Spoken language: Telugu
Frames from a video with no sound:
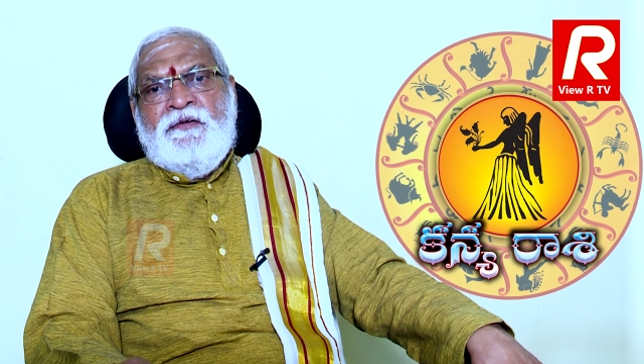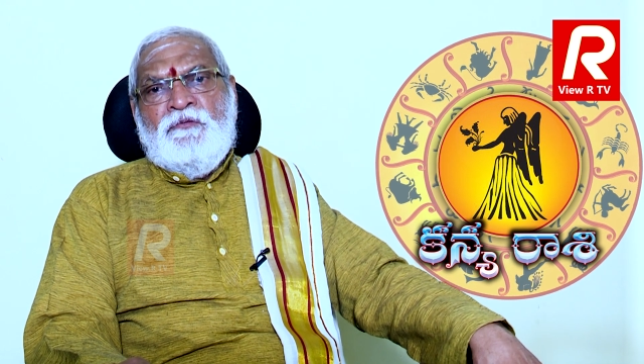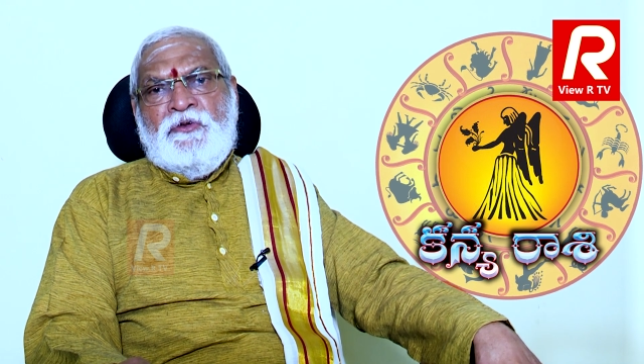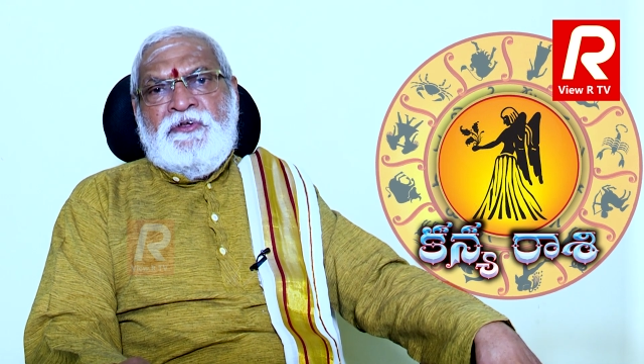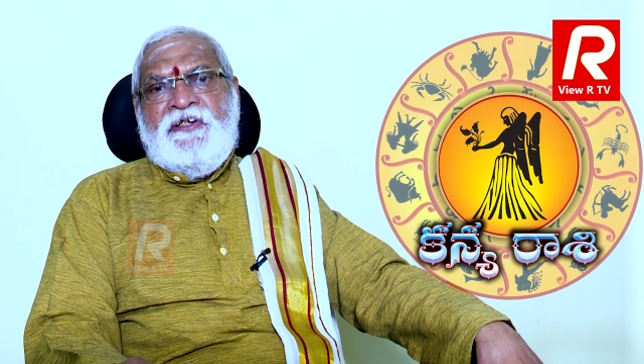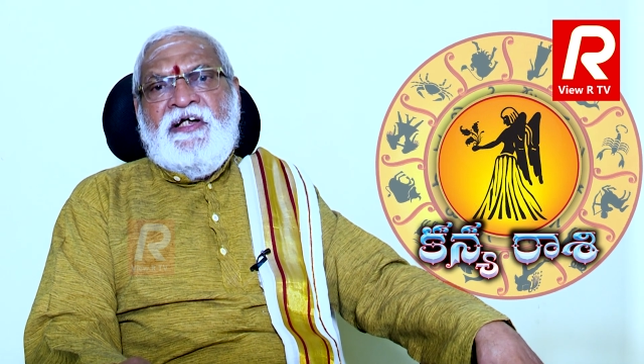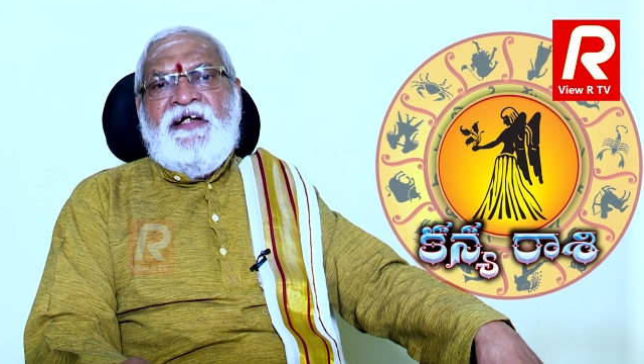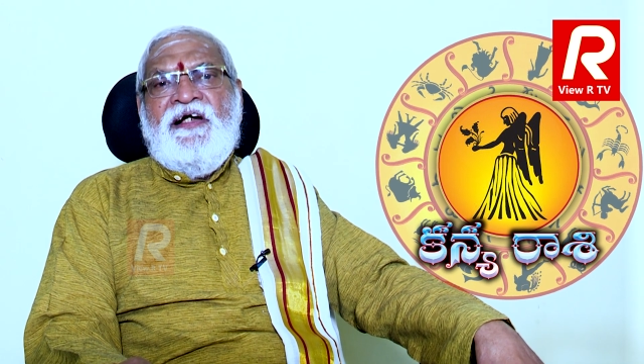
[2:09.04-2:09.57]

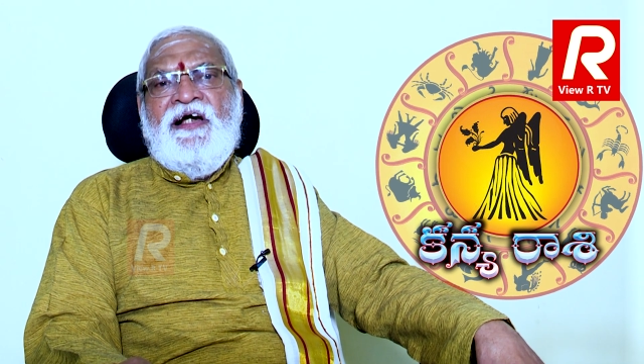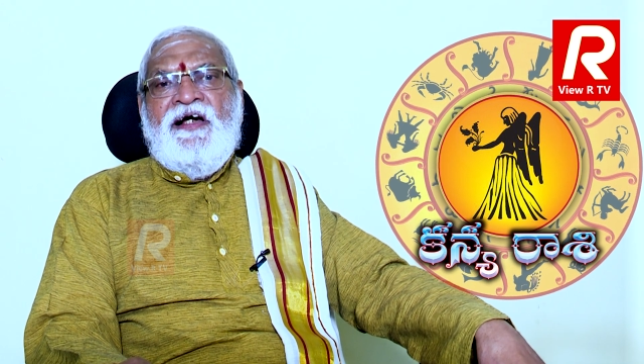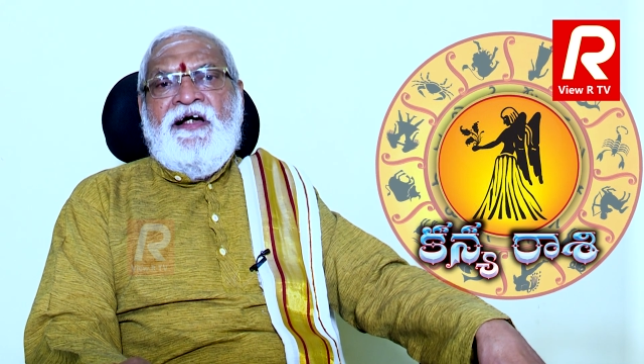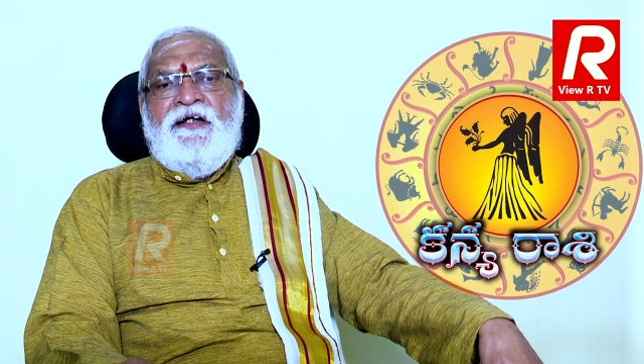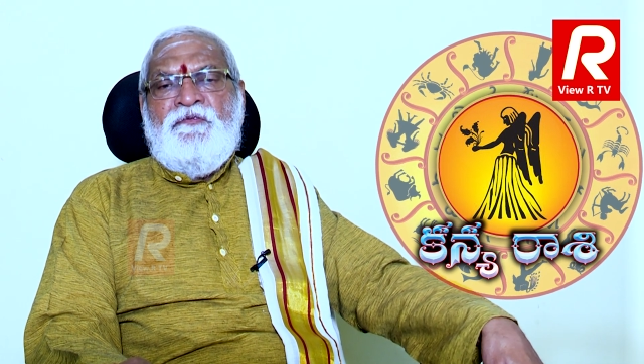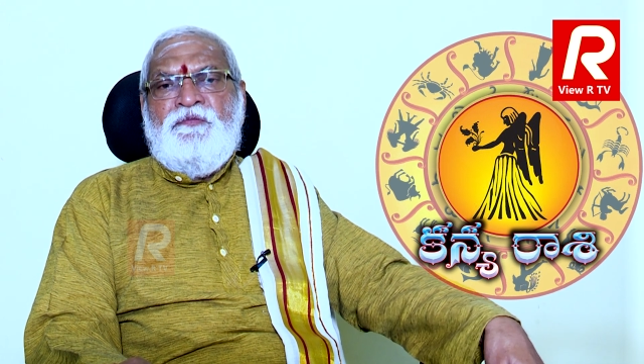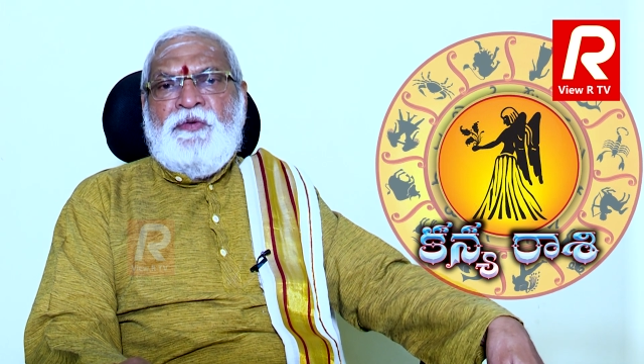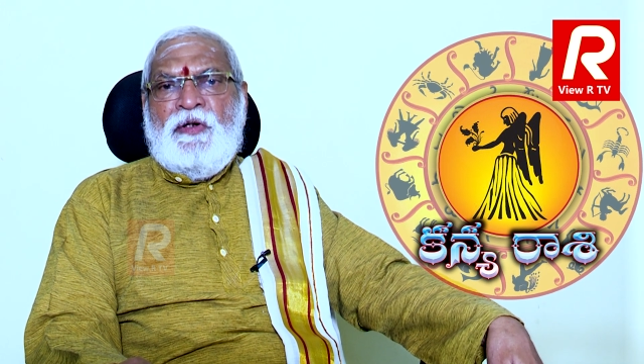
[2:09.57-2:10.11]
ముఖ్యంగా
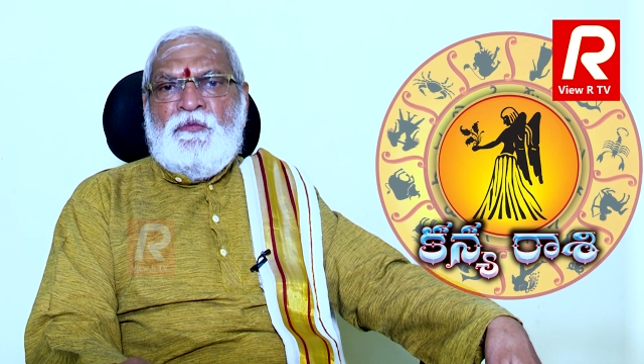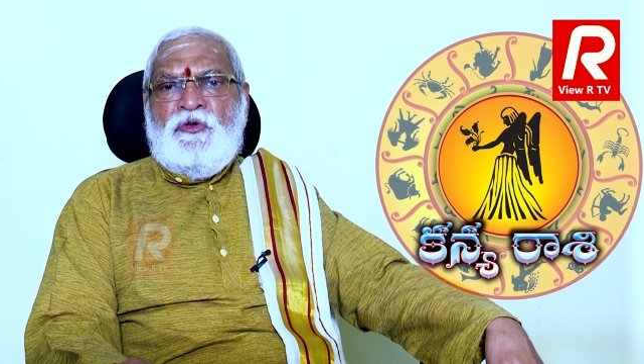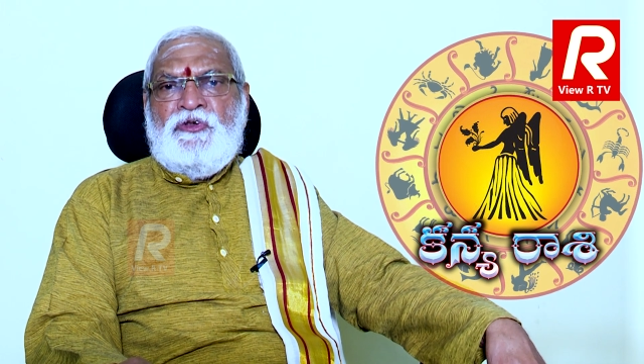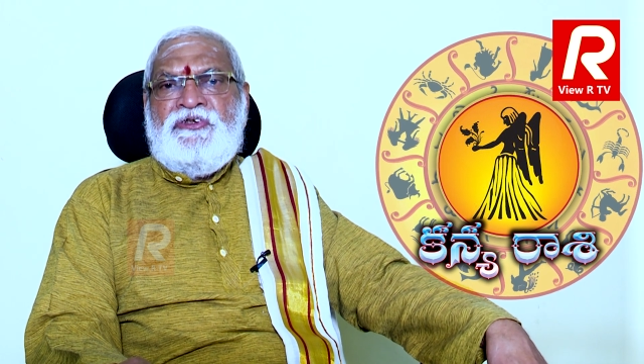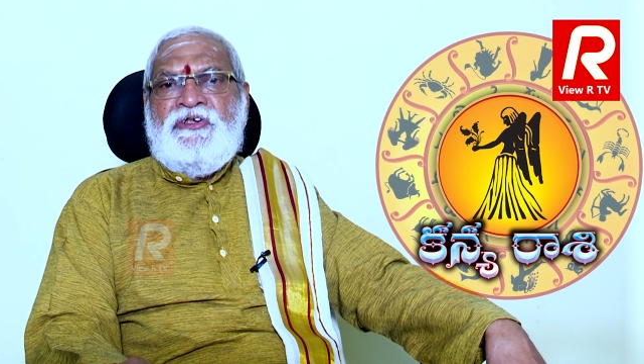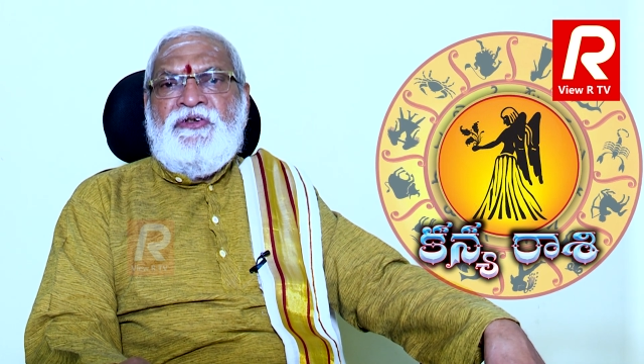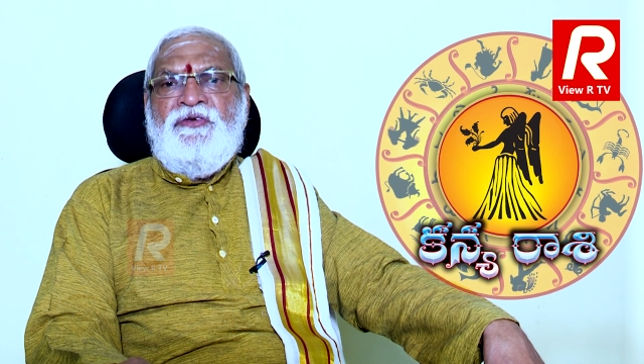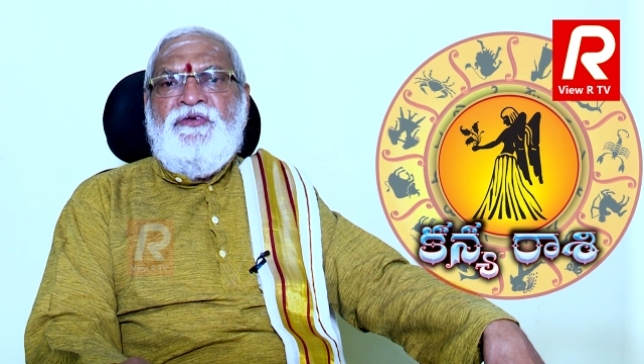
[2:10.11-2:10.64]

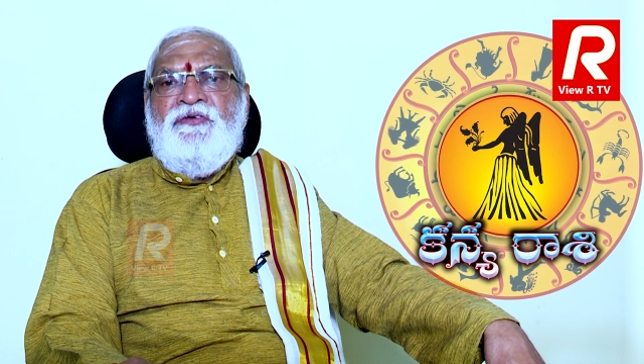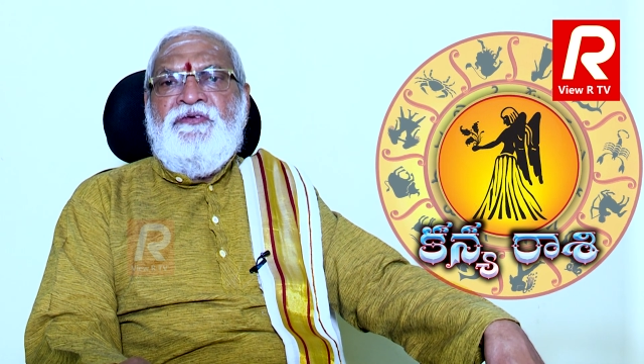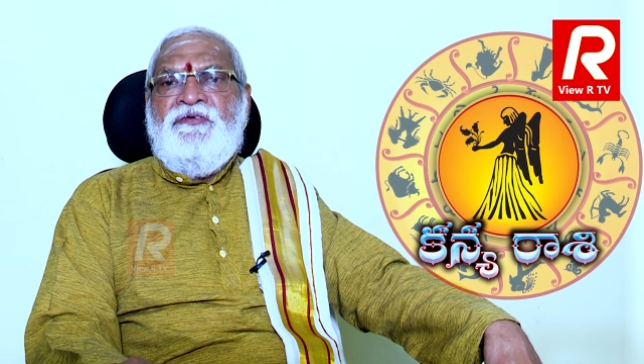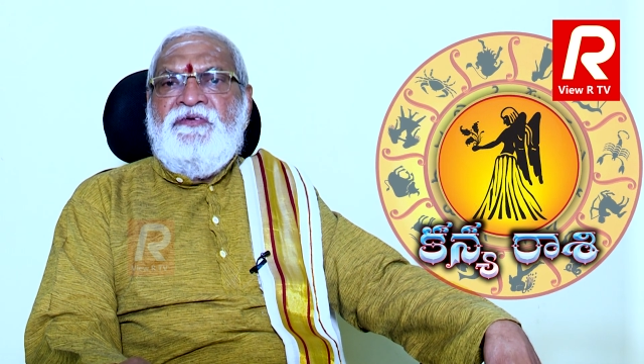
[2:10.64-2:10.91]
ప్రమోషన్లు